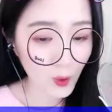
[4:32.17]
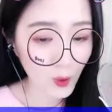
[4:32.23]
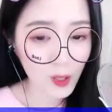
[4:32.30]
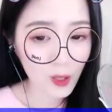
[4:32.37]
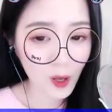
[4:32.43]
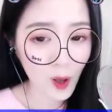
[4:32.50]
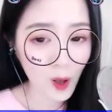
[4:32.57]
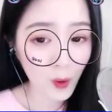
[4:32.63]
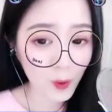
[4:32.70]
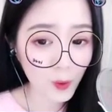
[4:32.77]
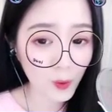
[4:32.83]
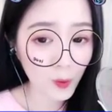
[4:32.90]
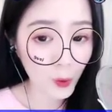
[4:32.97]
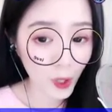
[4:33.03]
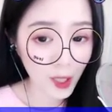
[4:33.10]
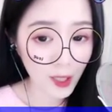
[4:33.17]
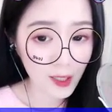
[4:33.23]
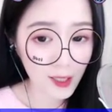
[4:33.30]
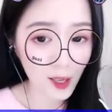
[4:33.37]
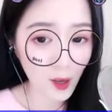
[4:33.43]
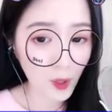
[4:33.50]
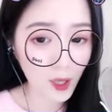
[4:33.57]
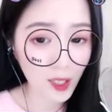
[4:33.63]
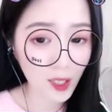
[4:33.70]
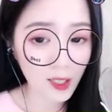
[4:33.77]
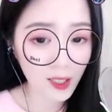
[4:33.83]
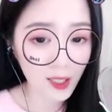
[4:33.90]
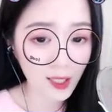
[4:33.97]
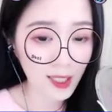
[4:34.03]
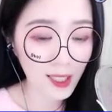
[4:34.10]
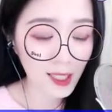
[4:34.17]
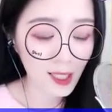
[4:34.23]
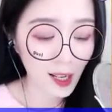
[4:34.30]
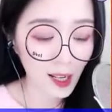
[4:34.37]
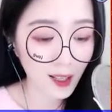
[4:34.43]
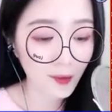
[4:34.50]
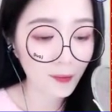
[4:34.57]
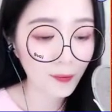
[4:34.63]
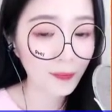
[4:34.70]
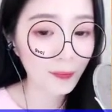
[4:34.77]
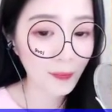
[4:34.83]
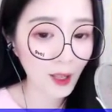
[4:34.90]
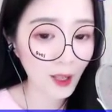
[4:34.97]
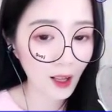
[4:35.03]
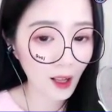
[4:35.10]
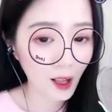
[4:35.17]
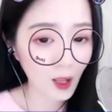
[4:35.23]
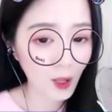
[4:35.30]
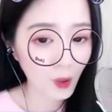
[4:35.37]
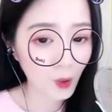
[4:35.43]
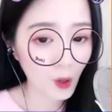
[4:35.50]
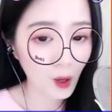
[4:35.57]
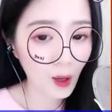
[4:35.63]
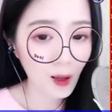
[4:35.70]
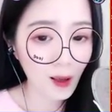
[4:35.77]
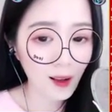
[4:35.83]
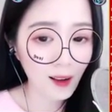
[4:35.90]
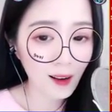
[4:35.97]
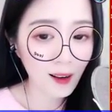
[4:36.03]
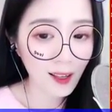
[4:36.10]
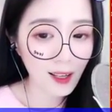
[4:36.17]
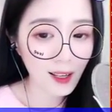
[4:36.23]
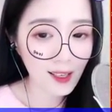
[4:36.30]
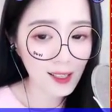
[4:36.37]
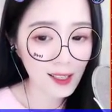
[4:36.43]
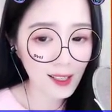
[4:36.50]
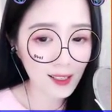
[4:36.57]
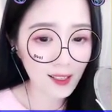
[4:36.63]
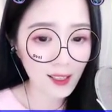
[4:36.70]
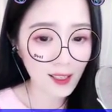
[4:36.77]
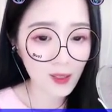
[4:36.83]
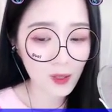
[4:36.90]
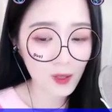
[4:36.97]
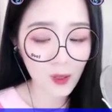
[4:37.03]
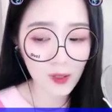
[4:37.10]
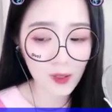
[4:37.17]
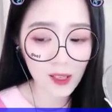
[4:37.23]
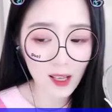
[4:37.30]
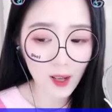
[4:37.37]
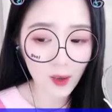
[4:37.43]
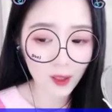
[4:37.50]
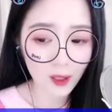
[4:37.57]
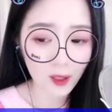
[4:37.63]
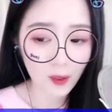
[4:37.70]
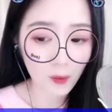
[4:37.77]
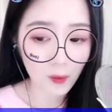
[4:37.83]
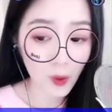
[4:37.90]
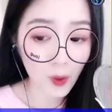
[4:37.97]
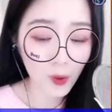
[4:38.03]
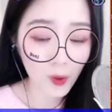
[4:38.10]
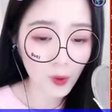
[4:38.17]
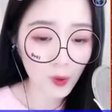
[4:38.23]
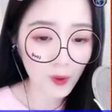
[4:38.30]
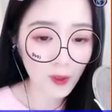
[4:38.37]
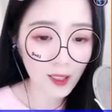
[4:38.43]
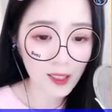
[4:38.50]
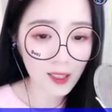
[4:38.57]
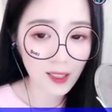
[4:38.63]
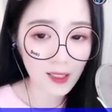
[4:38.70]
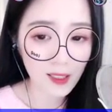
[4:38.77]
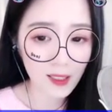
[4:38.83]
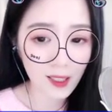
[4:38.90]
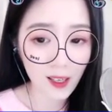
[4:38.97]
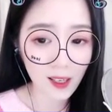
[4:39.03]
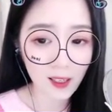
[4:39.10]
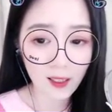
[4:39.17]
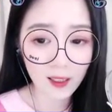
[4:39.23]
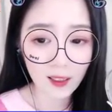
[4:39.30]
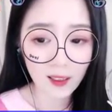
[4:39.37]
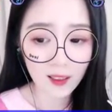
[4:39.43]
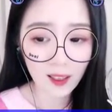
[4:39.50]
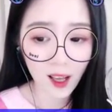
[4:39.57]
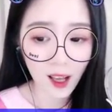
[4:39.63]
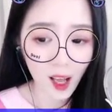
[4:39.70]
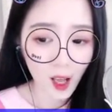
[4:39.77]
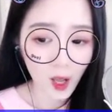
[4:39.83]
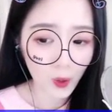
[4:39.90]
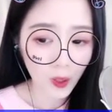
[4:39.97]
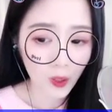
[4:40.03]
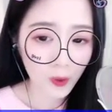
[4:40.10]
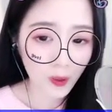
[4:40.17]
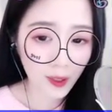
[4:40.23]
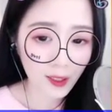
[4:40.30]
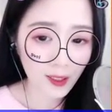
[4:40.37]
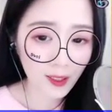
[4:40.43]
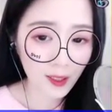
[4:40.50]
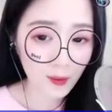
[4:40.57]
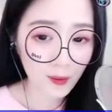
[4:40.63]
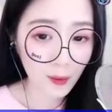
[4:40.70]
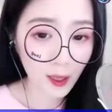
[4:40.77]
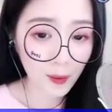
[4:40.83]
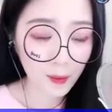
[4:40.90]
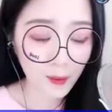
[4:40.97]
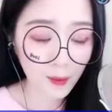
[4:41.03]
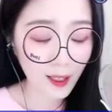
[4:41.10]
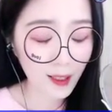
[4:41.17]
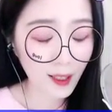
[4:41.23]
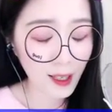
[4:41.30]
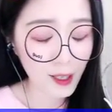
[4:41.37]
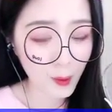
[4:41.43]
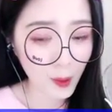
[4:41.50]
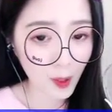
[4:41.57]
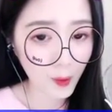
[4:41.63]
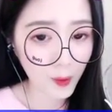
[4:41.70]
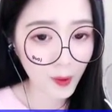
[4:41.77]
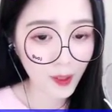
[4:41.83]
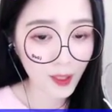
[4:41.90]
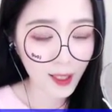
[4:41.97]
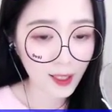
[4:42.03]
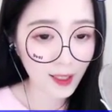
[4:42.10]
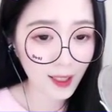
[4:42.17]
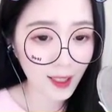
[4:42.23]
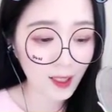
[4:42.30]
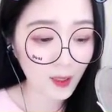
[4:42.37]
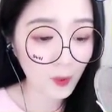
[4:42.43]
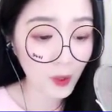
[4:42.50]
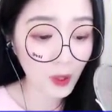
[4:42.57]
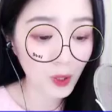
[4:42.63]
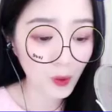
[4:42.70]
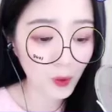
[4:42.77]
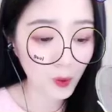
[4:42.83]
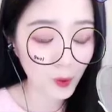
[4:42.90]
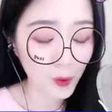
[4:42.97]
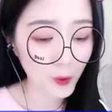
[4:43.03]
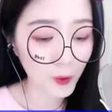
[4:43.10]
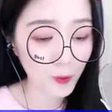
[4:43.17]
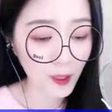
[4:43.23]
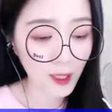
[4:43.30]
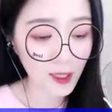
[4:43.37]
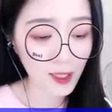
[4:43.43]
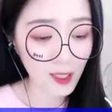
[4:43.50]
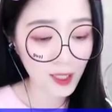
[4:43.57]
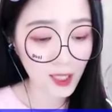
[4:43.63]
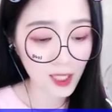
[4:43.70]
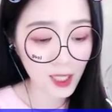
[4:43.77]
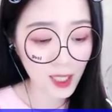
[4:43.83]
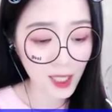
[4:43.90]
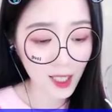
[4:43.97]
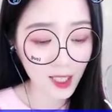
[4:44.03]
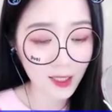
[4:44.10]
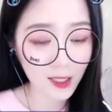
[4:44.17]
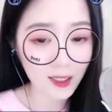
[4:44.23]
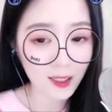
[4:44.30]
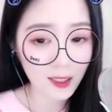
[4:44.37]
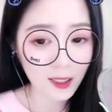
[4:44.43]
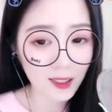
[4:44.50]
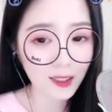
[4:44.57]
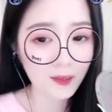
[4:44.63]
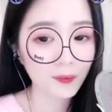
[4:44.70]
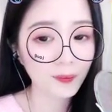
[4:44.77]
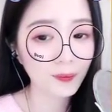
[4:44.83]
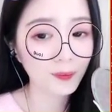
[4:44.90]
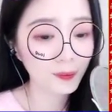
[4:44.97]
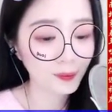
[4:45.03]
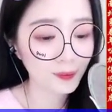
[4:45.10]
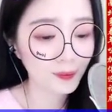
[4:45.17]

欢迎您收听由喜马拉雅 F M 出品的《一夜皇妃》，作者悠然，演播叶离，后期制作叶欣。